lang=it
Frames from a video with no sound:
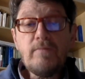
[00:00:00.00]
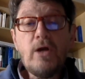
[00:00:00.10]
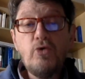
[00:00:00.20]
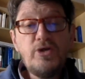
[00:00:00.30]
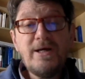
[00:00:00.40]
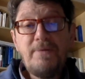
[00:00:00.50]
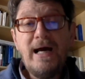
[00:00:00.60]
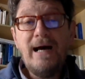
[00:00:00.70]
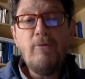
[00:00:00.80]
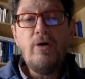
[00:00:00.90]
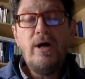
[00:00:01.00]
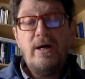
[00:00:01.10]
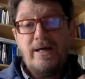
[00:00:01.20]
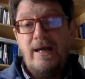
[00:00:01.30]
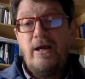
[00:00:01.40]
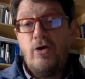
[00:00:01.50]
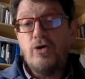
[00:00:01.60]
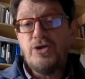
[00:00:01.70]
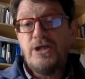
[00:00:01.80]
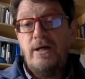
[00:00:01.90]
Noi sappiamo che le
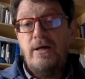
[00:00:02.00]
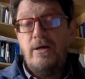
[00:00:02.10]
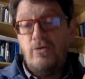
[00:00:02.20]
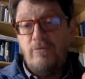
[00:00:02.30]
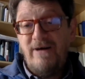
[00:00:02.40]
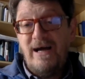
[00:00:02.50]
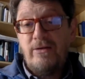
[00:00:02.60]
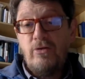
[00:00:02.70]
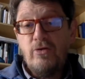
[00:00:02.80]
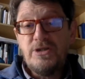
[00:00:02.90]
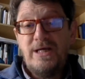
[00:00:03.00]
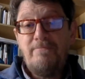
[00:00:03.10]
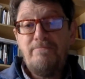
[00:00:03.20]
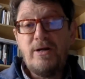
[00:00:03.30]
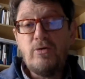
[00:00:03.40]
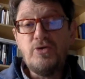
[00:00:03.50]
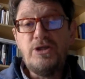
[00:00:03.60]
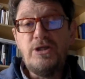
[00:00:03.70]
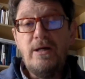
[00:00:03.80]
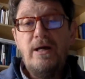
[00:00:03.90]
cose non vanno sempre
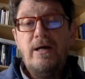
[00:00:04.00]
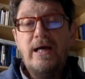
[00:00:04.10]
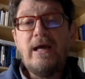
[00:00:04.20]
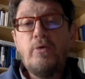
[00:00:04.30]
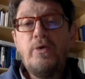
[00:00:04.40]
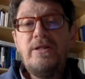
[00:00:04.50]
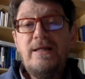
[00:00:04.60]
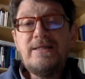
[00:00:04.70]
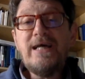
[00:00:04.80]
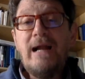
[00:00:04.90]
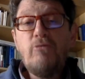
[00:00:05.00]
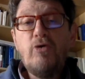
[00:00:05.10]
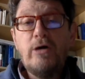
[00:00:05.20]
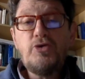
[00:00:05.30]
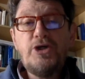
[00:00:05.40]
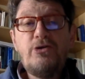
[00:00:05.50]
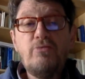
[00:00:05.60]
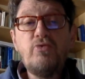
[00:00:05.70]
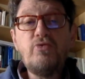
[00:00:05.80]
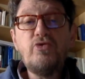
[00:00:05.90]
così e che quindi il Salmo da un certo
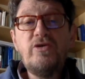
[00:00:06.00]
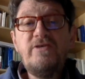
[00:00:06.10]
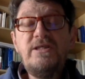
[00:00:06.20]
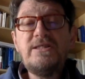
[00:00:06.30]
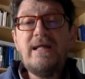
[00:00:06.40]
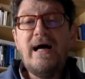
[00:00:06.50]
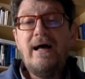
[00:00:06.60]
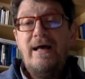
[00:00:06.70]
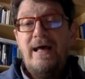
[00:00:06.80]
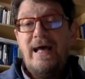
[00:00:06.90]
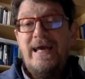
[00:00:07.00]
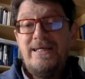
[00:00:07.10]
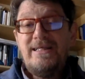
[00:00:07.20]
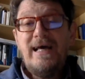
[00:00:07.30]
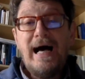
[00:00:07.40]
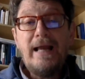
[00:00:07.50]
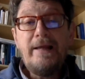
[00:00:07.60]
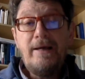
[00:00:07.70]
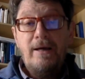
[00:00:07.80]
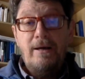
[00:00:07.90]
punto di vista è
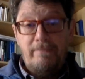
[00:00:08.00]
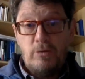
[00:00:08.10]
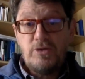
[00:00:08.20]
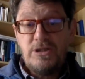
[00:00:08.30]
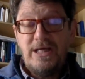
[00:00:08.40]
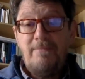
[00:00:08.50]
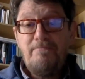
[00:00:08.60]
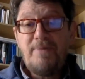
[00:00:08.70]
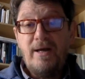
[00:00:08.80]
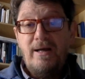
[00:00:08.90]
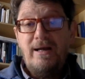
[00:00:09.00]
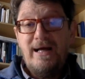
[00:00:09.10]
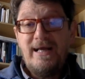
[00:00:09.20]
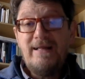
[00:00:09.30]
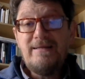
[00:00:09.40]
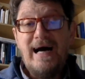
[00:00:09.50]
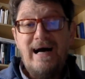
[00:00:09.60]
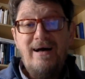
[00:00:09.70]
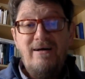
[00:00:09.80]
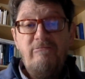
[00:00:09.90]
ideale, ma non sempre la
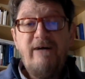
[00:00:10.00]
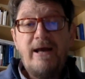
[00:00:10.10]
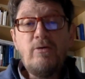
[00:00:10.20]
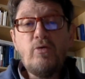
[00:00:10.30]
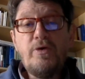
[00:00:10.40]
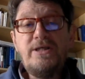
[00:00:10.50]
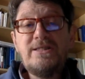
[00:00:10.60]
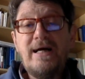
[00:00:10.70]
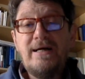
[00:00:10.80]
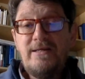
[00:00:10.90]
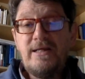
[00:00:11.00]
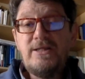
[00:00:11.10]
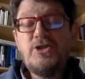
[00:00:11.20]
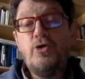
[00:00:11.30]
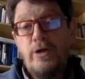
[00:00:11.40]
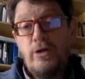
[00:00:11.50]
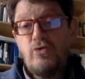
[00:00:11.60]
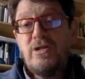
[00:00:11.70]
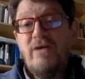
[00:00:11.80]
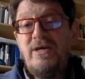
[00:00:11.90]
realtà va in questa direzione.
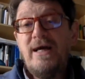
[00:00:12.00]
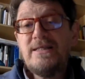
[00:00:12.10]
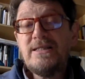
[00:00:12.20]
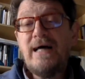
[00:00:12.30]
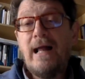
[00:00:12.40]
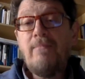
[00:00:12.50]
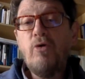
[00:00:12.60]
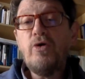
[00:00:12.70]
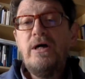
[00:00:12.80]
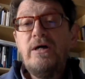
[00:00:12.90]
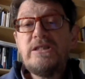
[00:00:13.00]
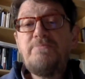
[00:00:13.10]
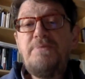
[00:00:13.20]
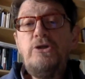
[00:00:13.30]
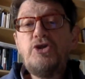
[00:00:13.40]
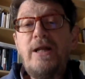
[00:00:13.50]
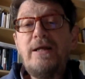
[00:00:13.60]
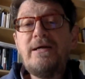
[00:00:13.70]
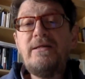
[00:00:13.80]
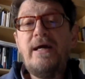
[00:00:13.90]
Tuttavia il Salmo spinge il
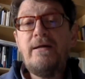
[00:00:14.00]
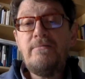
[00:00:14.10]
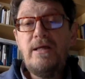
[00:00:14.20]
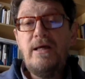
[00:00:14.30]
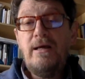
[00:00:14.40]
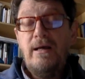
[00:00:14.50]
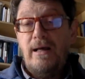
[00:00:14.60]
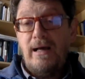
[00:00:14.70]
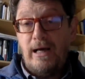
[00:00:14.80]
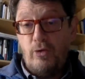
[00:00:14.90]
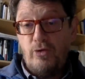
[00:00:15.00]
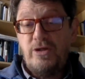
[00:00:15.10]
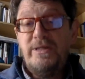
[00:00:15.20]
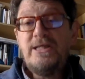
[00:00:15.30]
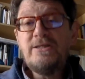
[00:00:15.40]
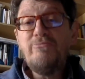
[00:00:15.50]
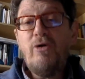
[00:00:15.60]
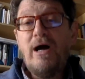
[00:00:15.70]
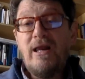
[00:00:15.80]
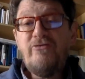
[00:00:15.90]
credente a
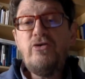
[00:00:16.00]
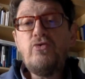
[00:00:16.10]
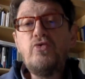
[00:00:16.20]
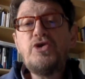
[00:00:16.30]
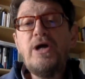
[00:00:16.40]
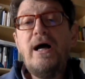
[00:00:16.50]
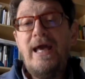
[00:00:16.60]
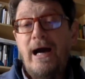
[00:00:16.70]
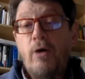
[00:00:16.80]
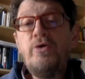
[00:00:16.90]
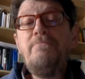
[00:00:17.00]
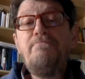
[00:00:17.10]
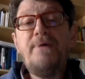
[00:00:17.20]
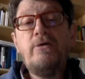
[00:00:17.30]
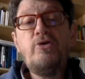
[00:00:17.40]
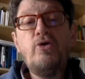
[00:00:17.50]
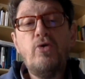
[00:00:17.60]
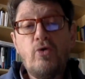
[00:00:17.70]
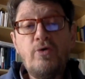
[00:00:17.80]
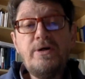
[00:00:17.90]
all'ottimismo, alla fiducia e a un
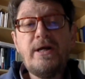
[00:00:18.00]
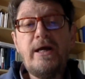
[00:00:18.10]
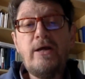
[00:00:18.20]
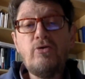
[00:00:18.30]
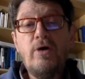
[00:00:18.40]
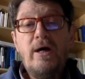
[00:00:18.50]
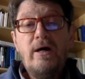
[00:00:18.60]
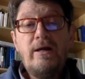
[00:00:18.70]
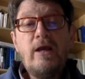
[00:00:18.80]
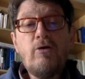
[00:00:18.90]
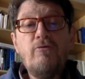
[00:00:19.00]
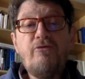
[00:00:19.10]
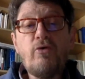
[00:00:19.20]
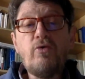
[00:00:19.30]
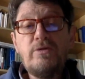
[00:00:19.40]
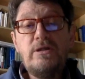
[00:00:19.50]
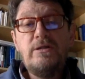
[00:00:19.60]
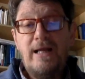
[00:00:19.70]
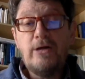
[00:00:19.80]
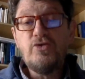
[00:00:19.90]
impegno concreto nei confronti
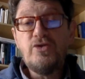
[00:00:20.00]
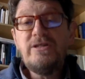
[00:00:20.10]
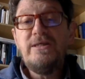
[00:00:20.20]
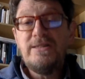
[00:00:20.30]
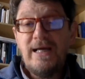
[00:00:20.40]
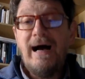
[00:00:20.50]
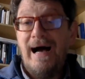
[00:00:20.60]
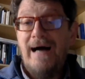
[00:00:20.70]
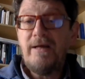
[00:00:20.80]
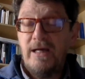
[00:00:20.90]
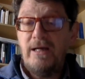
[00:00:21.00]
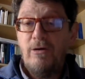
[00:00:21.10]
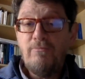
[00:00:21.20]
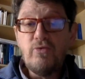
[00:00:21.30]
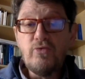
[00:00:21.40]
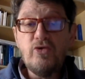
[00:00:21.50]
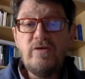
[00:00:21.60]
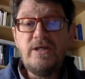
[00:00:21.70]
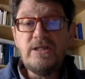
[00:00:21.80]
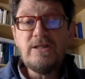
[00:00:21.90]
della giustizia, anche da un punto di
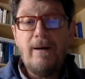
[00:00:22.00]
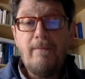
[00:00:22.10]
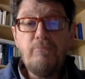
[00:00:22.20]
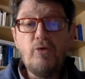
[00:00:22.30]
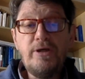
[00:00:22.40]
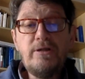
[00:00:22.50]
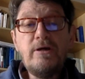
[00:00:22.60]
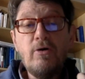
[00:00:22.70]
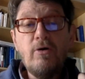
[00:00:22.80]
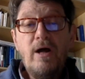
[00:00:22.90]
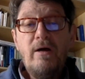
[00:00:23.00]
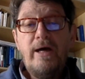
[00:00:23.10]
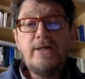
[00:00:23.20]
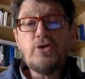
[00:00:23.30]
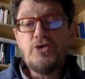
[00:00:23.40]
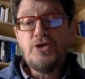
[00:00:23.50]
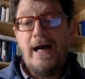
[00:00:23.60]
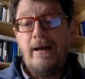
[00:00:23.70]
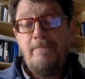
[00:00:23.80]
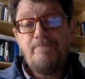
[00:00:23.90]
vista politico e
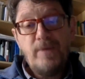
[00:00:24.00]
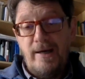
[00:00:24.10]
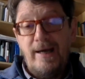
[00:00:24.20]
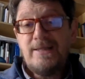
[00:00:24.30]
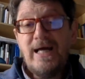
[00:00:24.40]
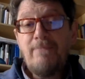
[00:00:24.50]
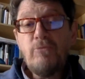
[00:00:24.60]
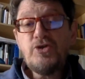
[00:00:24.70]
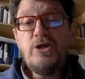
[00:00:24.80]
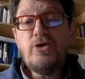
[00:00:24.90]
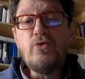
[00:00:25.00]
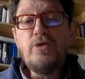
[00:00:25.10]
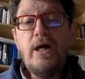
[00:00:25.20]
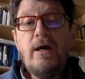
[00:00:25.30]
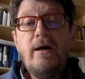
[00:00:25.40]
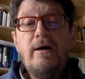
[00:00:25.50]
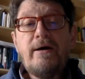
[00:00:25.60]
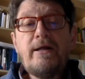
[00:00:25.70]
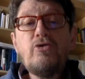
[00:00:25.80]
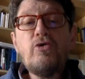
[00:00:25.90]
sociale. E il Salmo si chiude
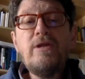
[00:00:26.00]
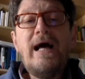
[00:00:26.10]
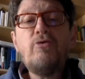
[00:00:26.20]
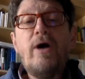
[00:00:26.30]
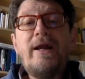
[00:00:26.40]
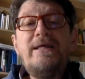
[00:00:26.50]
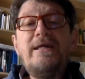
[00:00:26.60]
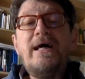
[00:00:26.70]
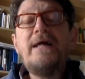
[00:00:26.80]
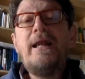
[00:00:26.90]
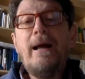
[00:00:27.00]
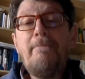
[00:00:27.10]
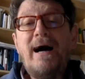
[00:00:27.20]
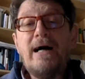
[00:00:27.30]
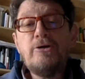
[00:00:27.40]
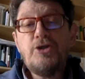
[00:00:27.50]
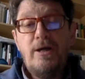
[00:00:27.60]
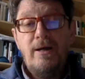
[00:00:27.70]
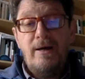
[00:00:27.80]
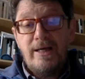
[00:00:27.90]
ritornando all'idea della
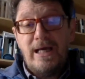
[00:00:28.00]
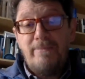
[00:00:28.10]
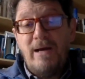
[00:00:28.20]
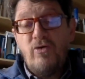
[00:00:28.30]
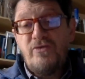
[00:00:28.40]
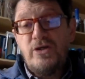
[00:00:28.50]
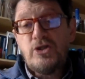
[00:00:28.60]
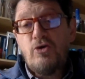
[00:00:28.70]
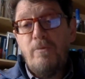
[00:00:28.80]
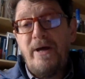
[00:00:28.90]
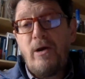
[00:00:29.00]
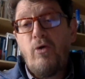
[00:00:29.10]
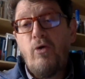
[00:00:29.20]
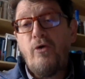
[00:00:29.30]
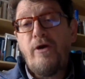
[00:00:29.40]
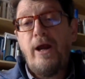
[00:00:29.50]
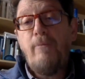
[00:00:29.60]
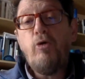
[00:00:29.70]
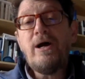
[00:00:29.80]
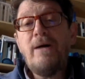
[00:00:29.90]
pace che abbiamo visto
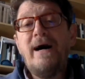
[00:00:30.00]
percorrere buona